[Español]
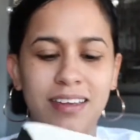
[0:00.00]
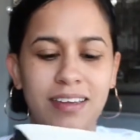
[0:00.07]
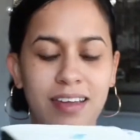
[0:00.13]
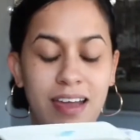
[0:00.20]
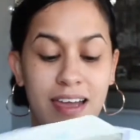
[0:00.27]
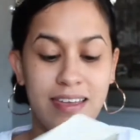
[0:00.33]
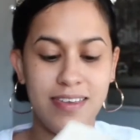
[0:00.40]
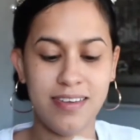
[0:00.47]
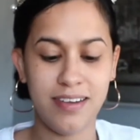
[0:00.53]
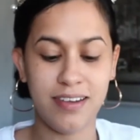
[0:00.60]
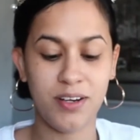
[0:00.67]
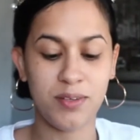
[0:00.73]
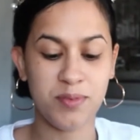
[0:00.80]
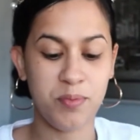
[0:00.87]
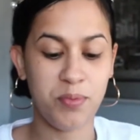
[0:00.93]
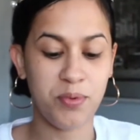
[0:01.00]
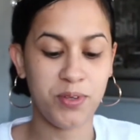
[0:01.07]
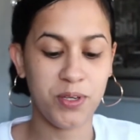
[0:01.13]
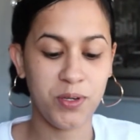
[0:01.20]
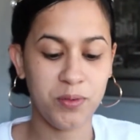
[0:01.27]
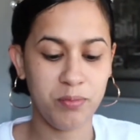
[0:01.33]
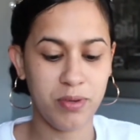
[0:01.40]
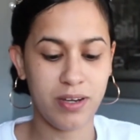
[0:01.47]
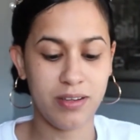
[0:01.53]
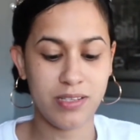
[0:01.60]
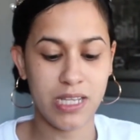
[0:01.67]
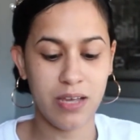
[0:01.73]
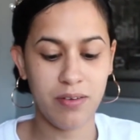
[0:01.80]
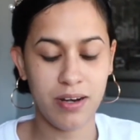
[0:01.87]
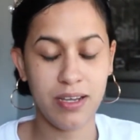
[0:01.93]
y ayer como pudieron ver
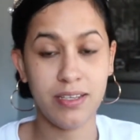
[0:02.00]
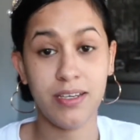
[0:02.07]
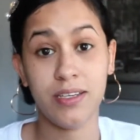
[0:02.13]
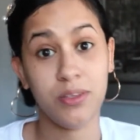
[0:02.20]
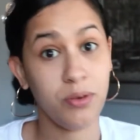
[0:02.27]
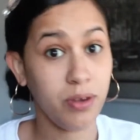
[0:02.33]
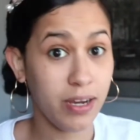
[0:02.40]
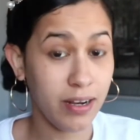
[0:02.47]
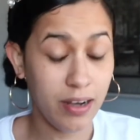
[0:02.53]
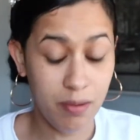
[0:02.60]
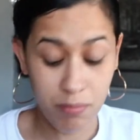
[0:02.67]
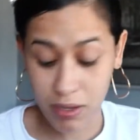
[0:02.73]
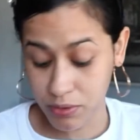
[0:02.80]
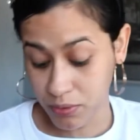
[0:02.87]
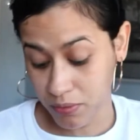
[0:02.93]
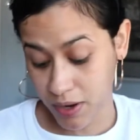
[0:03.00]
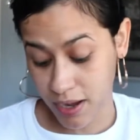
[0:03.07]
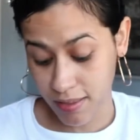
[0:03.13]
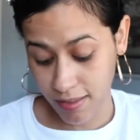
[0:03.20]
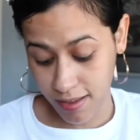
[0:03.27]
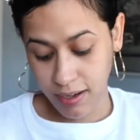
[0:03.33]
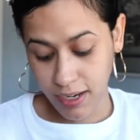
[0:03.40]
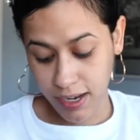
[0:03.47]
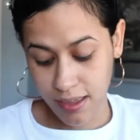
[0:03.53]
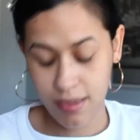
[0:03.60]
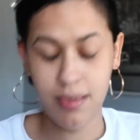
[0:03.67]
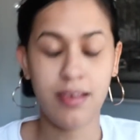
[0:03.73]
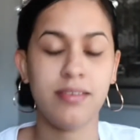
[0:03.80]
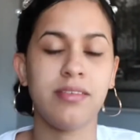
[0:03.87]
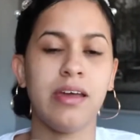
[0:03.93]
estaba leyendo en la madrugada y
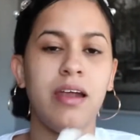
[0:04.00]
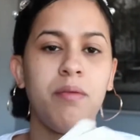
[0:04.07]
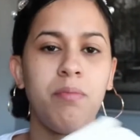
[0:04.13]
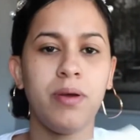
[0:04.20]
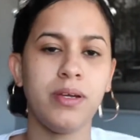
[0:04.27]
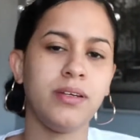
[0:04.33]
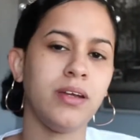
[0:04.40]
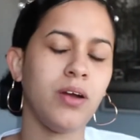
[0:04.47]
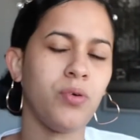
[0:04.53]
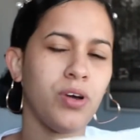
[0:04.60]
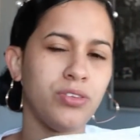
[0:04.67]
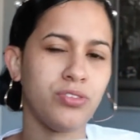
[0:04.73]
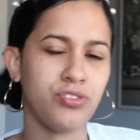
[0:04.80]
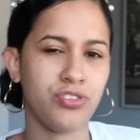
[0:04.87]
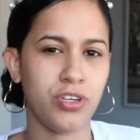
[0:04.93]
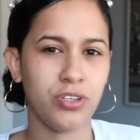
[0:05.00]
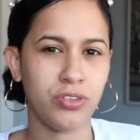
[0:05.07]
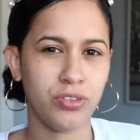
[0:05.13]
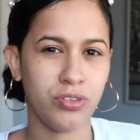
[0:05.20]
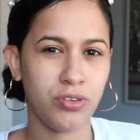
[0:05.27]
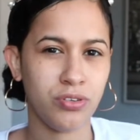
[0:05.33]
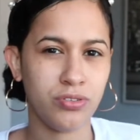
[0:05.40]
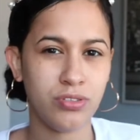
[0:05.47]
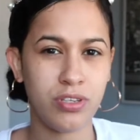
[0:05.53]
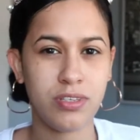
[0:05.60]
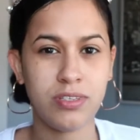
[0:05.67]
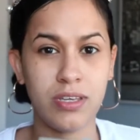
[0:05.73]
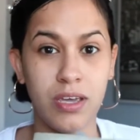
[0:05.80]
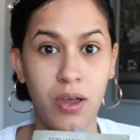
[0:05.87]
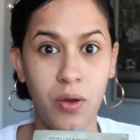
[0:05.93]
leí hasta la página
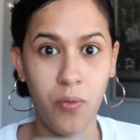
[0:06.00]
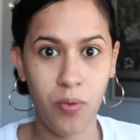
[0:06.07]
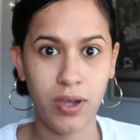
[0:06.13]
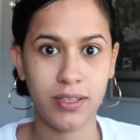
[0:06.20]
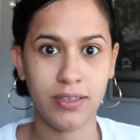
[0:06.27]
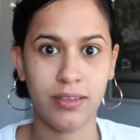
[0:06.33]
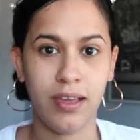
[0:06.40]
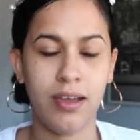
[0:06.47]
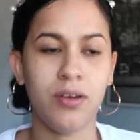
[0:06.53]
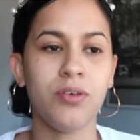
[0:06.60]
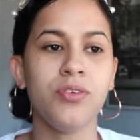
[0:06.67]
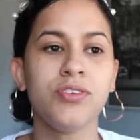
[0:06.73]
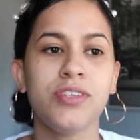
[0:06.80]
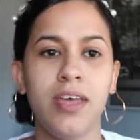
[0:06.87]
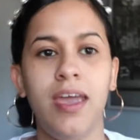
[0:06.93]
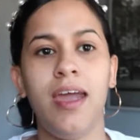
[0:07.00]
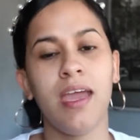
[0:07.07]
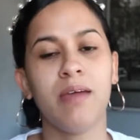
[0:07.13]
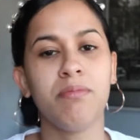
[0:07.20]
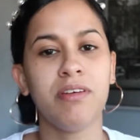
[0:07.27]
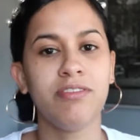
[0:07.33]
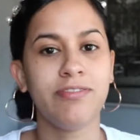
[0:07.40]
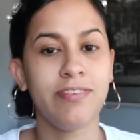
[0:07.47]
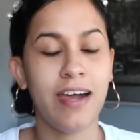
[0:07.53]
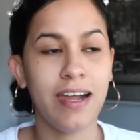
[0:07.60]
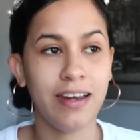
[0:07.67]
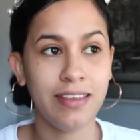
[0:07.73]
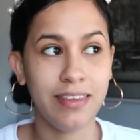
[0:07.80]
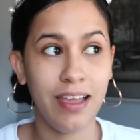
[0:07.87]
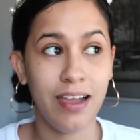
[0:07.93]
450 o sea que me
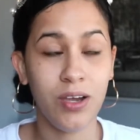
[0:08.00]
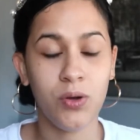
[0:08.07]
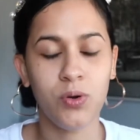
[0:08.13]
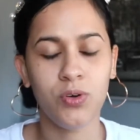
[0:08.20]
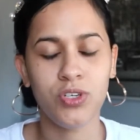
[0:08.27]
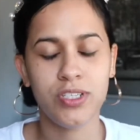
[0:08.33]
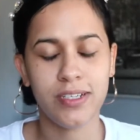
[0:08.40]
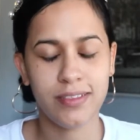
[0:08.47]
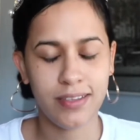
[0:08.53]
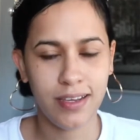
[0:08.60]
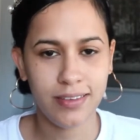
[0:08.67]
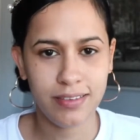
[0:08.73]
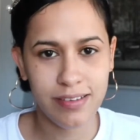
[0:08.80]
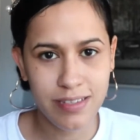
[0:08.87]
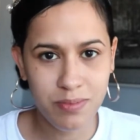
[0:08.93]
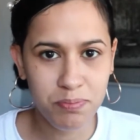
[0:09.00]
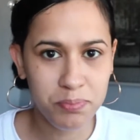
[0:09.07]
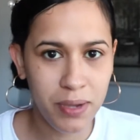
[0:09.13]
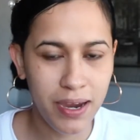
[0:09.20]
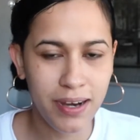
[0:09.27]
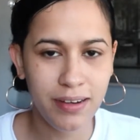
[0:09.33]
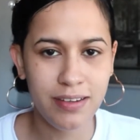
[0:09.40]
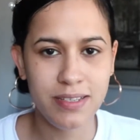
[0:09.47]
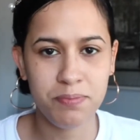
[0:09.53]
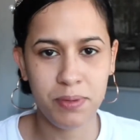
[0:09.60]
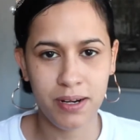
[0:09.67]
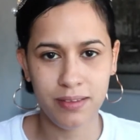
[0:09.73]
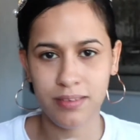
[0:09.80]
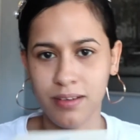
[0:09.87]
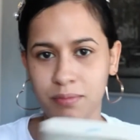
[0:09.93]
faltan 83 páginas
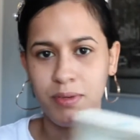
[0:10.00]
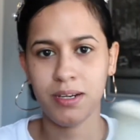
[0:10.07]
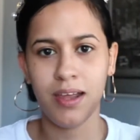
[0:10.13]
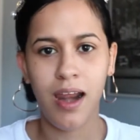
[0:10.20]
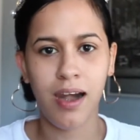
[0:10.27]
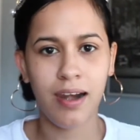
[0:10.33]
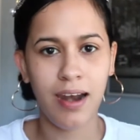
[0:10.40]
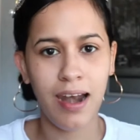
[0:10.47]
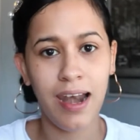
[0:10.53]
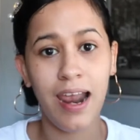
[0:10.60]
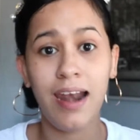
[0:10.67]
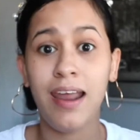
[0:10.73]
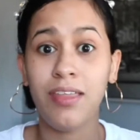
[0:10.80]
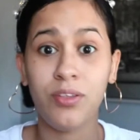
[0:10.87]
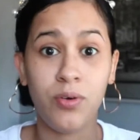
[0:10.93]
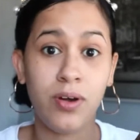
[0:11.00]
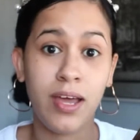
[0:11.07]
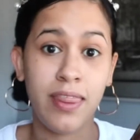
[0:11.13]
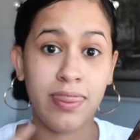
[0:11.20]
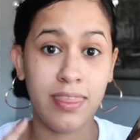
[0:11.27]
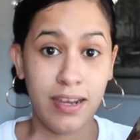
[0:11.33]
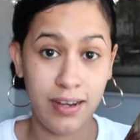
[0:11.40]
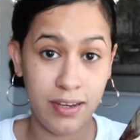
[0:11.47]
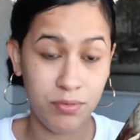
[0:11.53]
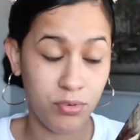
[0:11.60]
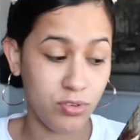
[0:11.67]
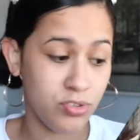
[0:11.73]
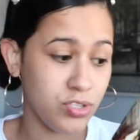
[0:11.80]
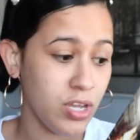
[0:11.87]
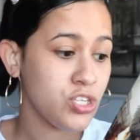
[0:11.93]
para terminar La ladrona de
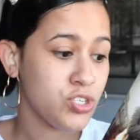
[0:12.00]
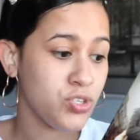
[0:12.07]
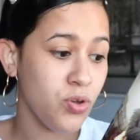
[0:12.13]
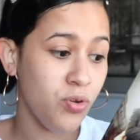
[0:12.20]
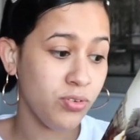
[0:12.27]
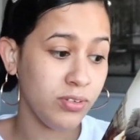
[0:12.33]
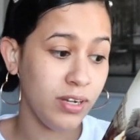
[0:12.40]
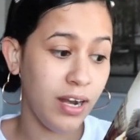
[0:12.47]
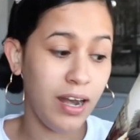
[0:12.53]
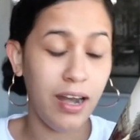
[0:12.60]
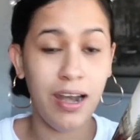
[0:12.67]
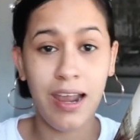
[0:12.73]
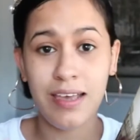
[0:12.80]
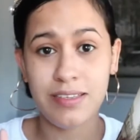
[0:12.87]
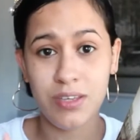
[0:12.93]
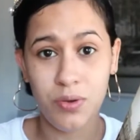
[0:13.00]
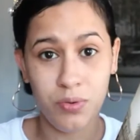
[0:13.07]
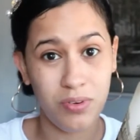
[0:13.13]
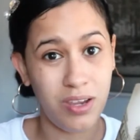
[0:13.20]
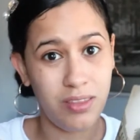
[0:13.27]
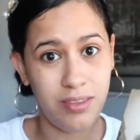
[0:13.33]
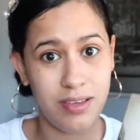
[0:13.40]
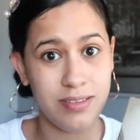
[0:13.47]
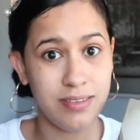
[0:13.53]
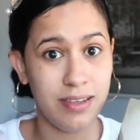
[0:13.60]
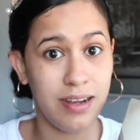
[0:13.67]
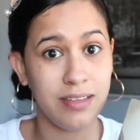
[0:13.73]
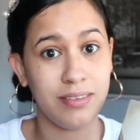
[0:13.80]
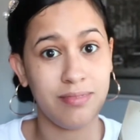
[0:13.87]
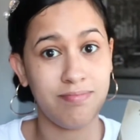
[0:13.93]
libros son las 1 y 10
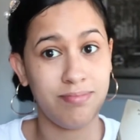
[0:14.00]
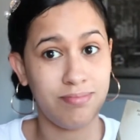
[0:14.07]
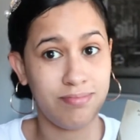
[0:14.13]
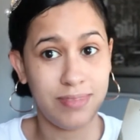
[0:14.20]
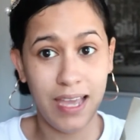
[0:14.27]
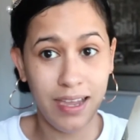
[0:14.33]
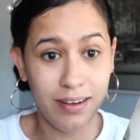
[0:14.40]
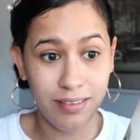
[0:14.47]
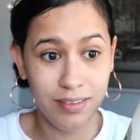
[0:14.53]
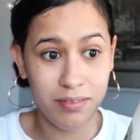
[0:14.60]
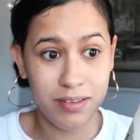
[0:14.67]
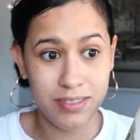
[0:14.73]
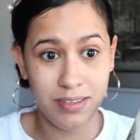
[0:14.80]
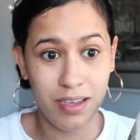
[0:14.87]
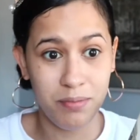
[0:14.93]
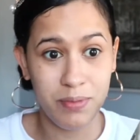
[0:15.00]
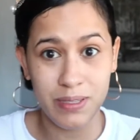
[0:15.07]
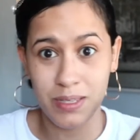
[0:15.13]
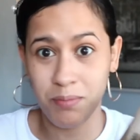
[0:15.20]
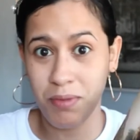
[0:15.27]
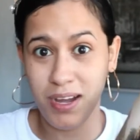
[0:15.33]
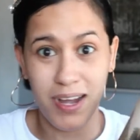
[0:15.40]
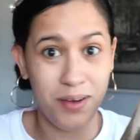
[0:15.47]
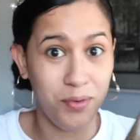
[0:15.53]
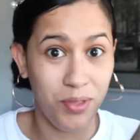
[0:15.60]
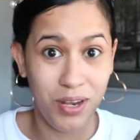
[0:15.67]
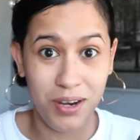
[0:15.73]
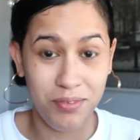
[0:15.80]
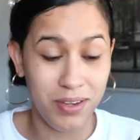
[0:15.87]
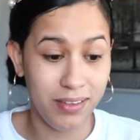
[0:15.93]
de la tarde básicamente me
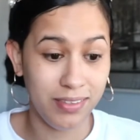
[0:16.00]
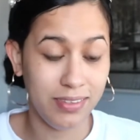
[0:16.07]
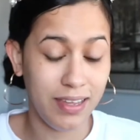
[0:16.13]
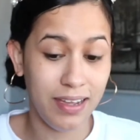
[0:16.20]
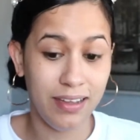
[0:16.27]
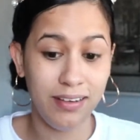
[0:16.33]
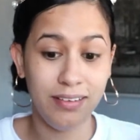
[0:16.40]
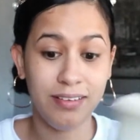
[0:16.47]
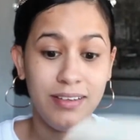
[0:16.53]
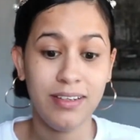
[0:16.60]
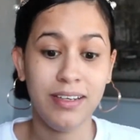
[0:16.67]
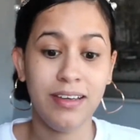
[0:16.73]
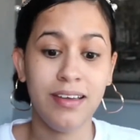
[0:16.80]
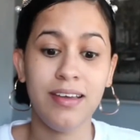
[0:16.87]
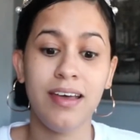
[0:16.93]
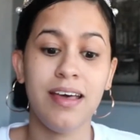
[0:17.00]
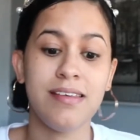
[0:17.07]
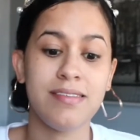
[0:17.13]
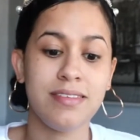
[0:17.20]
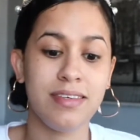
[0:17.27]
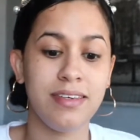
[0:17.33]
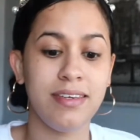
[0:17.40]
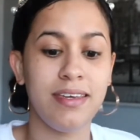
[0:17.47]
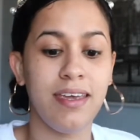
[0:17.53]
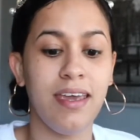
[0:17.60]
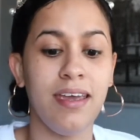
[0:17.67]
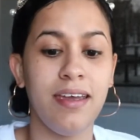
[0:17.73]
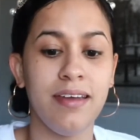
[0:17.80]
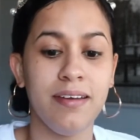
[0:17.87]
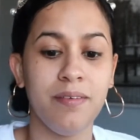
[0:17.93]
acabo de levantar así
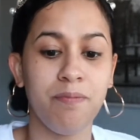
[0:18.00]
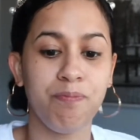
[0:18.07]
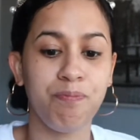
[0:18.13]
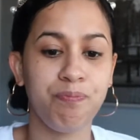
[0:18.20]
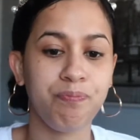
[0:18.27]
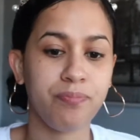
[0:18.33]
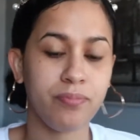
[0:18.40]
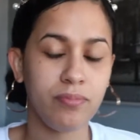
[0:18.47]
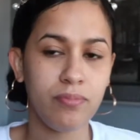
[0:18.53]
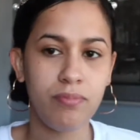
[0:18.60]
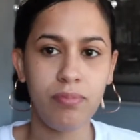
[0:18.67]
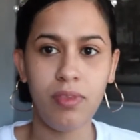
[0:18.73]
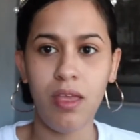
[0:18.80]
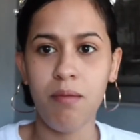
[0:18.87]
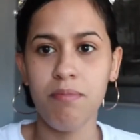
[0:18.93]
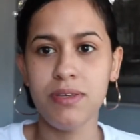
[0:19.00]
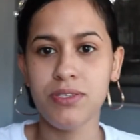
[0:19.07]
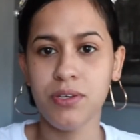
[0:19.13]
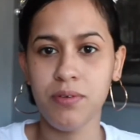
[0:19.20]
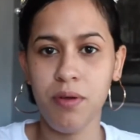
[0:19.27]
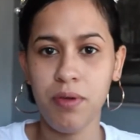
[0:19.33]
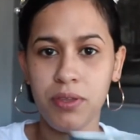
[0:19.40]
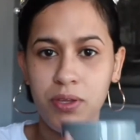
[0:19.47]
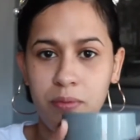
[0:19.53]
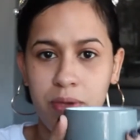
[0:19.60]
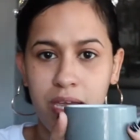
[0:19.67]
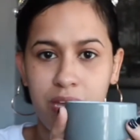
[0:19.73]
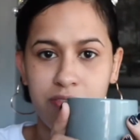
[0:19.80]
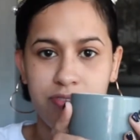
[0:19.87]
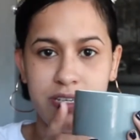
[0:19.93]
que me estoy bebiendo
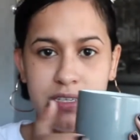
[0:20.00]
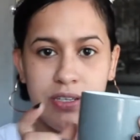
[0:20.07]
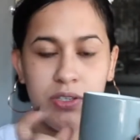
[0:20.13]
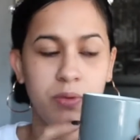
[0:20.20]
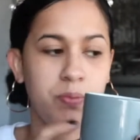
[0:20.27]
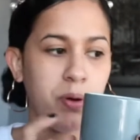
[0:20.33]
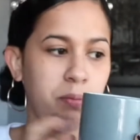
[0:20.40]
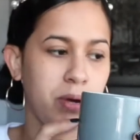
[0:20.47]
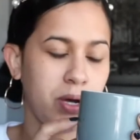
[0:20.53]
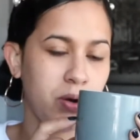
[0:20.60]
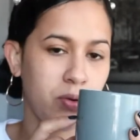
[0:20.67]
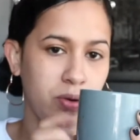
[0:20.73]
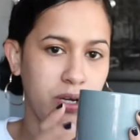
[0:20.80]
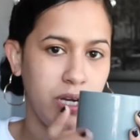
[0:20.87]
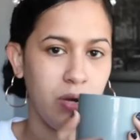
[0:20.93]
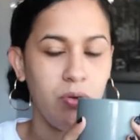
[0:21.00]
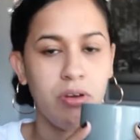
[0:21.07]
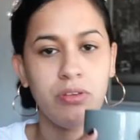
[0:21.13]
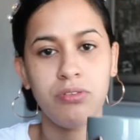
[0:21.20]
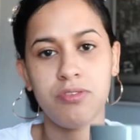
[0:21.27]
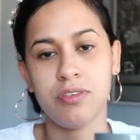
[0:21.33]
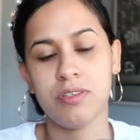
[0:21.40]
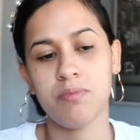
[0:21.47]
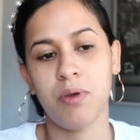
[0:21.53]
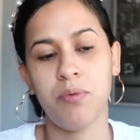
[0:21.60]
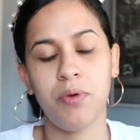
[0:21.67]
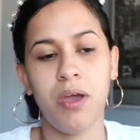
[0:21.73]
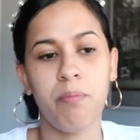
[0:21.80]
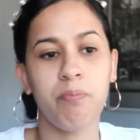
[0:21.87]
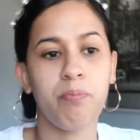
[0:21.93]
mi cafecito primero y luego entonces me
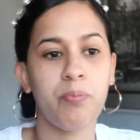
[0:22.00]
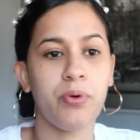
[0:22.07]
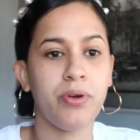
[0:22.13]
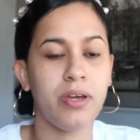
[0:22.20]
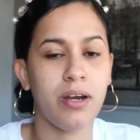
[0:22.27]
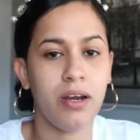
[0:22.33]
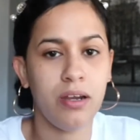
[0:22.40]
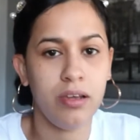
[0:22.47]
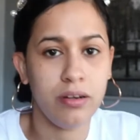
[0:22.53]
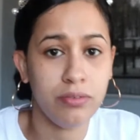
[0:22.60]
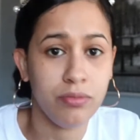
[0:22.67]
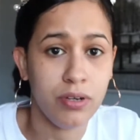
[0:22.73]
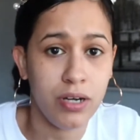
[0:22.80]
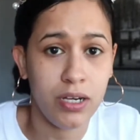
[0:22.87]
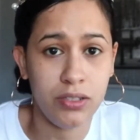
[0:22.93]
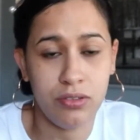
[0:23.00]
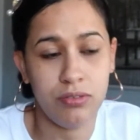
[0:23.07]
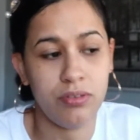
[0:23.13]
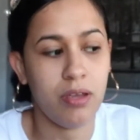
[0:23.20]
voy a poner a leer un rato.